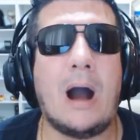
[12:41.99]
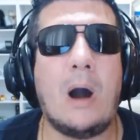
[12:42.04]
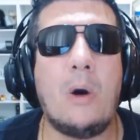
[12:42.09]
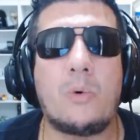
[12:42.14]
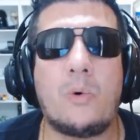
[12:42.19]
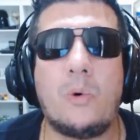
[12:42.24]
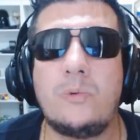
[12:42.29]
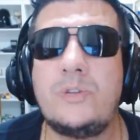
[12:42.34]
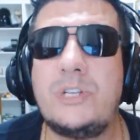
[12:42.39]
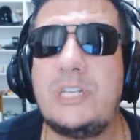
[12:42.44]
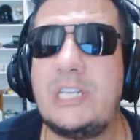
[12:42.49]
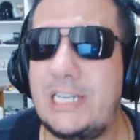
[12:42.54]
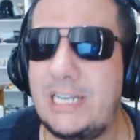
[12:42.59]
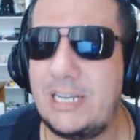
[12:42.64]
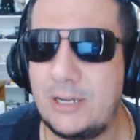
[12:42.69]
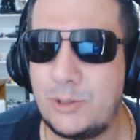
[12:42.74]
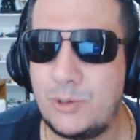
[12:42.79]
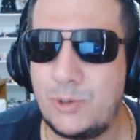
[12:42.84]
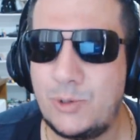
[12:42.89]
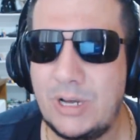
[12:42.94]
mal
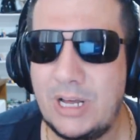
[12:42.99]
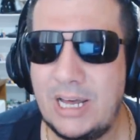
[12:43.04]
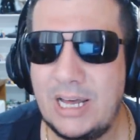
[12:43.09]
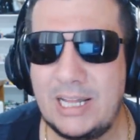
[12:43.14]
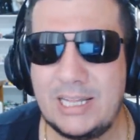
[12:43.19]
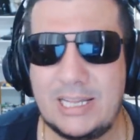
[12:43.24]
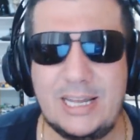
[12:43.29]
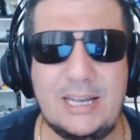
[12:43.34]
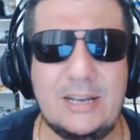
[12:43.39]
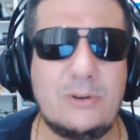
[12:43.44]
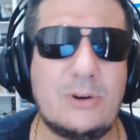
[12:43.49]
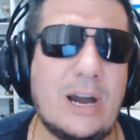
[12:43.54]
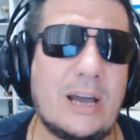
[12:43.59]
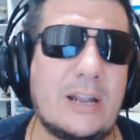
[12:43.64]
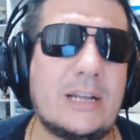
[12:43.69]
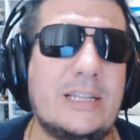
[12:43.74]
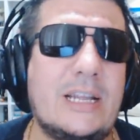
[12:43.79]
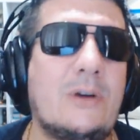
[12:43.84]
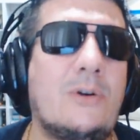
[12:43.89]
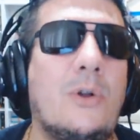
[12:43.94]
contido. Tem, o
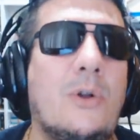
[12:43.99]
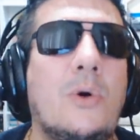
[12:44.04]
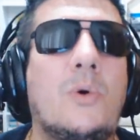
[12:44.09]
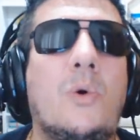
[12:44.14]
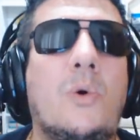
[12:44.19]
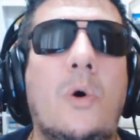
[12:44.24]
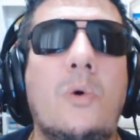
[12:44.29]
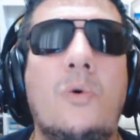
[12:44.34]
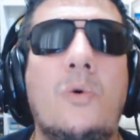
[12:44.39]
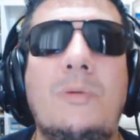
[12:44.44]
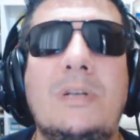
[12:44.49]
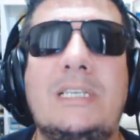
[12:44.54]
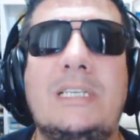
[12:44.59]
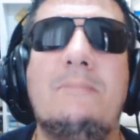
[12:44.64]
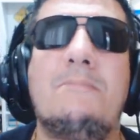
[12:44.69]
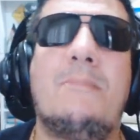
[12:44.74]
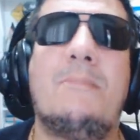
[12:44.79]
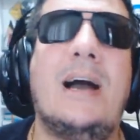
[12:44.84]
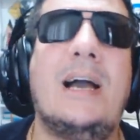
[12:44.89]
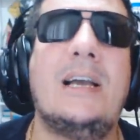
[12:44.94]
cara até colocou algumas
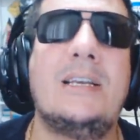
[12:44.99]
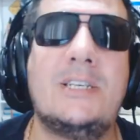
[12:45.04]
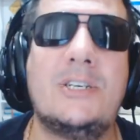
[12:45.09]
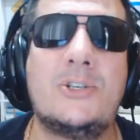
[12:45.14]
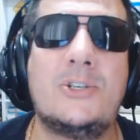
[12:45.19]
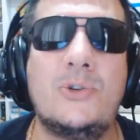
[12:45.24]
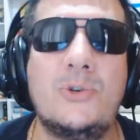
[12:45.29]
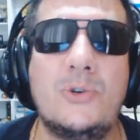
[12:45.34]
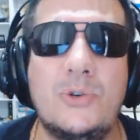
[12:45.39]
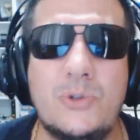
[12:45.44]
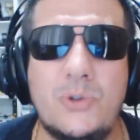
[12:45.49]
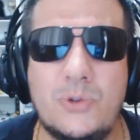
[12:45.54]
imagens do,